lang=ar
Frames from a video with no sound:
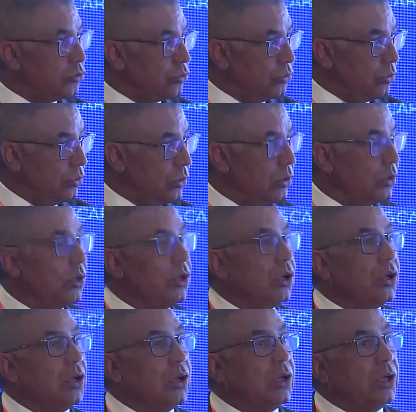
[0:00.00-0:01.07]
سوق
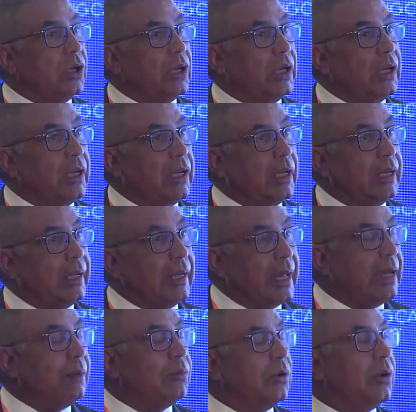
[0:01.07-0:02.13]

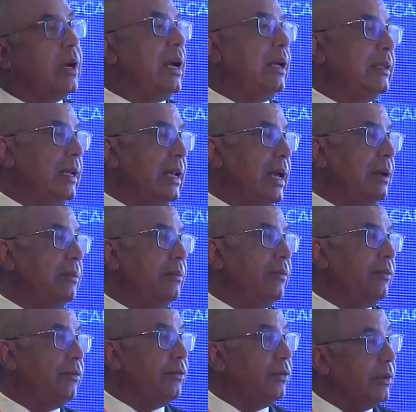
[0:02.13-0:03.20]
للقلب وجراحه القلب
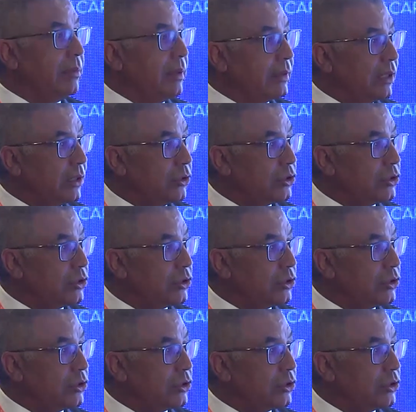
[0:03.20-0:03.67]
في منطقه